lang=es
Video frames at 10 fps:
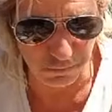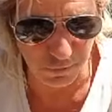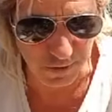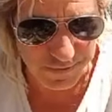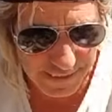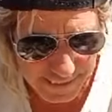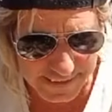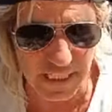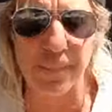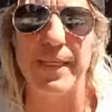os enteréis
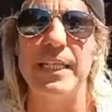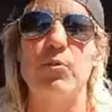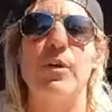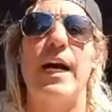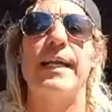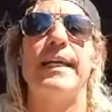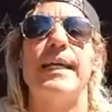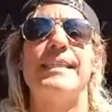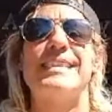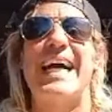de la película, eh,
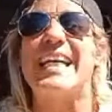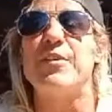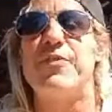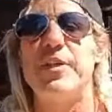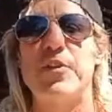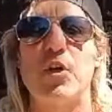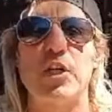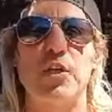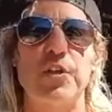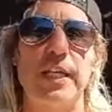el sacrificio que
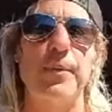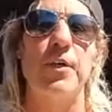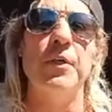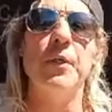yo llevo